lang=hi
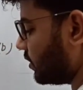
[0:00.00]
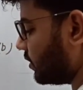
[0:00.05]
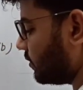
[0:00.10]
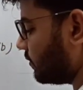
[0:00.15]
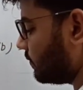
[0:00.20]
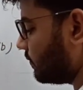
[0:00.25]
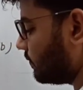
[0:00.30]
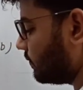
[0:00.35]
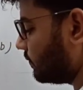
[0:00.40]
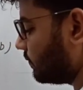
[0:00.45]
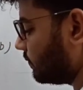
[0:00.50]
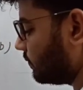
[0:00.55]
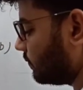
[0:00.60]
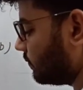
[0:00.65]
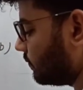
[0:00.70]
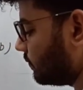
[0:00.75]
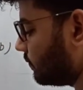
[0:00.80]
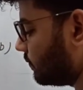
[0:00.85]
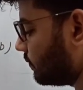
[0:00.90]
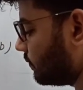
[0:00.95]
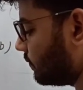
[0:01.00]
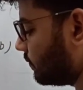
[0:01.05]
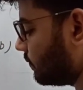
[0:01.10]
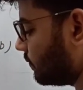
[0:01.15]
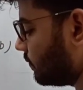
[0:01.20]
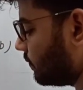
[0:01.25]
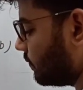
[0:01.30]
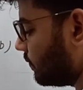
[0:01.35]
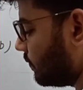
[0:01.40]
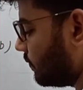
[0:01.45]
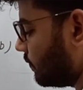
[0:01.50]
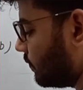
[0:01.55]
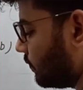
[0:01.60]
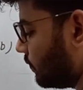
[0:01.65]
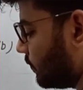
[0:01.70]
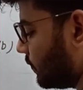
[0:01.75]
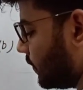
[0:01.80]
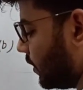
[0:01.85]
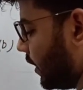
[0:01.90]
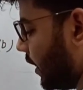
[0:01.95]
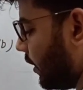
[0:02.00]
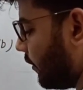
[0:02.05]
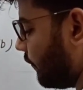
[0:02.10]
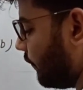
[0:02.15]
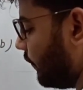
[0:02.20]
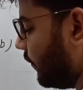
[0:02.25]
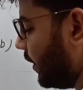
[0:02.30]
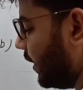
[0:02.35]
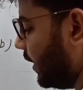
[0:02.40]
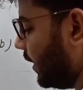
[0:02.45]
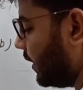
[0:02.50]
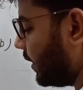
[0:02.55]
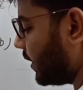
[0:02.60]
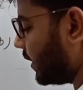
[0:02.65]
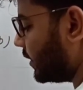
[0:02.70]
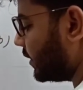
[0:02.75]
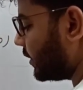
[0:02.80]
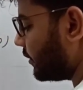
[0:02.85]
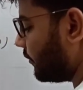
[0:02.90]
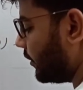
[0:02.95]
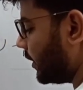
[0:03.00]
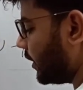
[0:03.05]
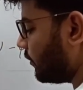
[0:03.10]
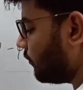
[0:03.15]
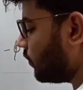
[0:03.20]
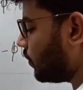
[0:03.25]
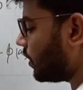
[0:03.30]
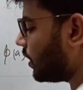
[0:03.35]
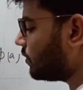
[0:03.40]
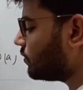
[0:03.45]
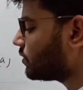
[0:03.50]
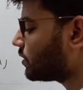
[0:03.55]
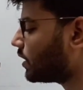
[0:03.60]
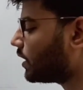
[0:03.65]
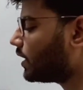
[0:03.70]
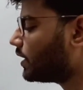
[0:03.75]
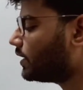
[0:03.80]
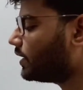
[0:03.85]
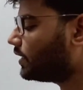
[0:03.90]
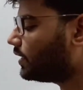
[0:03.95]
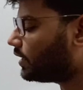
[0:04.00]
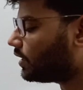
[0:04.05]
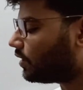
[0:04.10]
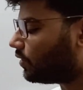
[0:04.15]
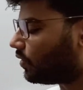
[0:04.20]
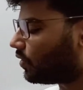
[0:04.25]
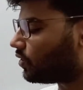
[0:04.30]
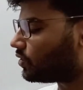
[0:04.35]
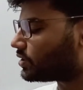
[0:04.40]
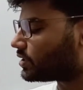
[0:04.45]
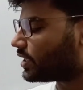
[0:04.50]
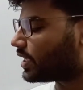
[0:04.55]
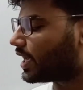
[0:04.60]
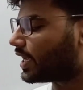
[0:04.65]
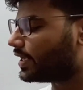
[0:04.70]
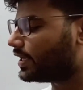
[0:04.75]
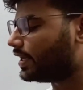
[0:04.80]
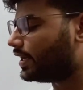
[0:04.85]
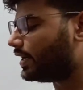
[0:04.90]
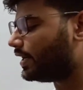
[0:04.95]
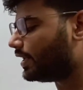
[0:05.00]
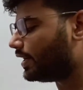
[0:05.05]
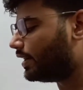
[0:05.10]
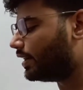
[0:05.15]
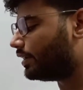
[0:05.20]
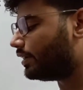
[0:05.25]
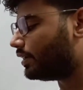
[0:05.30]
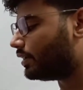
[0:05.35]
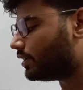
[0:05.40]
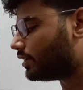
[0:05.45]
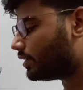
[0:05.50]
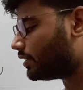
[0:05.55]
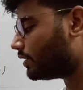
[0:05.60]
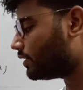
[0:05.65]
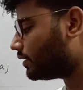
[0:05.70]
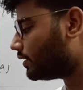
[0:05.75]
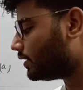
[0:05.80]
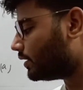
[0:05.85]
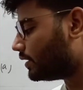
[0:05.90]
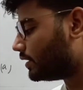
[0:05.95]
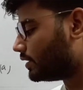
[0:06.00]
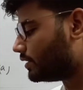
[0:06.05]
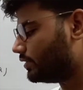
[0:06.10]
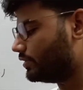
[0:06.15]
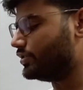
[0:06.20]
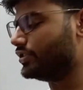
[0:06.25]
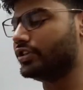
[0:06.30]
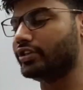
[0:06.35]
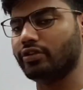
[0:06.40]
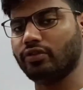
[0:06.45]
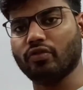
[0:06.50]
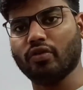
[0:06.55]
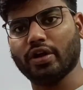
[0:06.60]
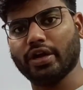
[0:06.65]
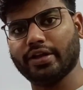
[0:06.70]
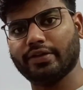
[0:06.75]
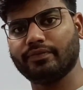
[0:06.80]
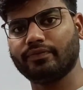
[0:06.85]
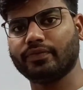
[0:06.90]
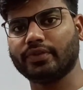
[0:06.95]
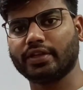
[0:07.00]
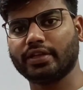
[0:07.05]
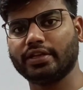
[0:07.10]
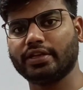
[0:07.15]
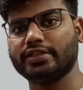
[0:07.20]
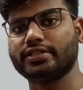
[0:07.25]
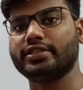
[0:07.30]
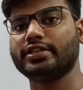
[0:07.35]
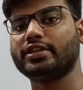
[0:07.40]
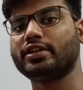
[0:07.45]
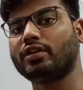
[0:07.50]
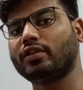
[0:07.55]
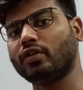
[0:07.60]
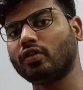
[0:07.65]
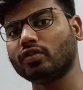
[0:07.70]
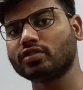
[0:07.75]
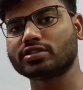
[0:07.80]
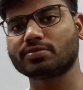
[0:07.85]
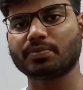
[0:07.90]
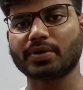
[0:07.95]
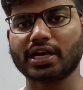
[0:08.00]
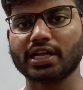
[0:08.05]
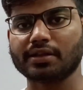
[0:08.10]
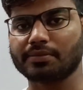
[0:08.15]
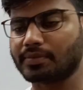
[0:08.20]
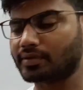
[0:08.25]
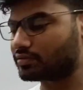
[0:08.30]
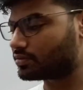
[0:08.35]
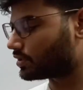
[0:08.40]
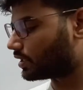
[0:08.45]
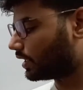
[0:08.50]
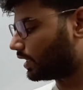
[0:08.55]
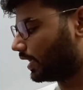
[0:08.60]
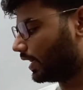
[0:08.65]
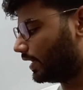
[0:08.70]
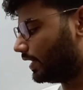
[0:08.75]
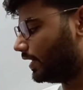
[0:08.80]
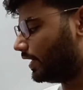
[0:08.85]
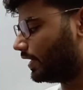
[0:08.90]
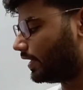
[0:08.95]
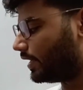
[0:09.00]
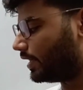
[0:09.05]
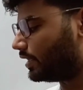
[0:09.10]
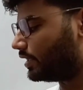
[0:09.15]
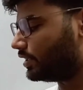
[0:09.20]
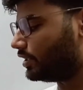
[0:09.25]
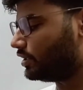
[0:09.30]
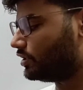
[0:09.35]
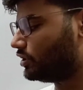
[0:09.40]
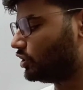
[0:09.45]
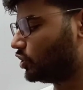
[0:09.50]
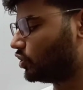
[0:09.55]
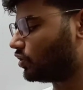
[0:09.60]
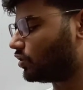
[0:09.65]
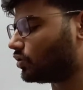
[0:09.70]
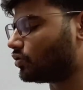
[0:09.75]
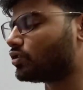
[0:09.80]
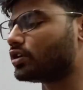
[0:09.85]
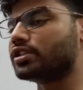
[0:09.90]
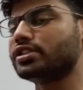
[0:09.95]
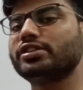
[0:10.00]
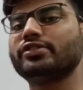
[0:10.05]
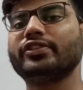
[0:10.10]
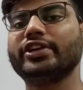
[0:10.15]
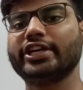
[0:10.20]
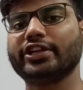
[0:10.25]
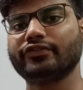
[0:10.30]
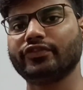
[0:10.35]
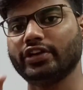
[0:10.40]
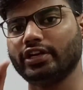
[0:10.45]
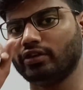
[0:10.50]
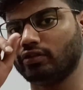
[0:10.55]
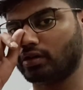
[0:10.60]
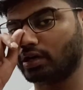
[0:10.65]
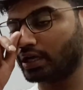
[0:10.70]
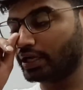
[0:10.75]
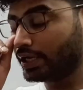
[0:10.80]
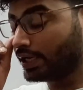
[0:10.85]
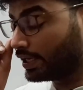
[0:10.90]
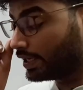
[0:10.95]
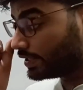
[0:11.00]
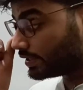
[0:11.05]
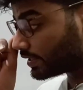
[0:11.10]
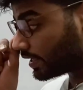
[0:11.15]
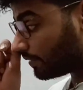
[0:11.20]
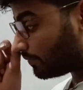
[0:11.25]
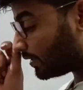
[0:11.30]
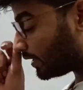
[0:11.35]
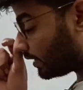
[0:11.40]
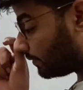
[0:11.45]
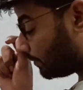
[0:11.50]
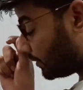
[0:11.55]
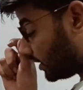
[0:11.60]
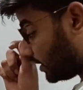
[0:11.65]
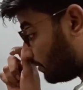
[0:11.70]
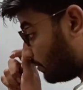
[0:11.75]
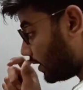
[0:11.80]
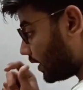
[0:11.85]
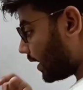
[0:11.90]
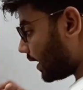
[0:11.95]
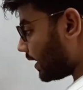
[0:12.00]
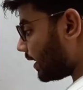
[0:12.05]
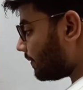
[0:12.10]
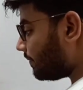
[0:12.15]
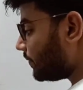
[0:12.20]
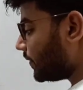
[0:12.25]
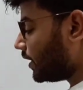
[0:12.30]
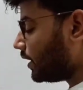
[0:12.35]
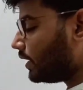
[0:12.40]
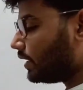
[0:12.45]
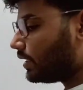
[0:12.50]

होगी एक फील्ड कंजर्वेटिव होगा उसका यदि क्लोज लाइन इंटीग्रल जीरो है किसी क्लोज पाथ पे उसका लाइन इंटीग्रल यदि जीरो है तो कंजर्वेटिव फील्ड होगा इसका मतलब क्या है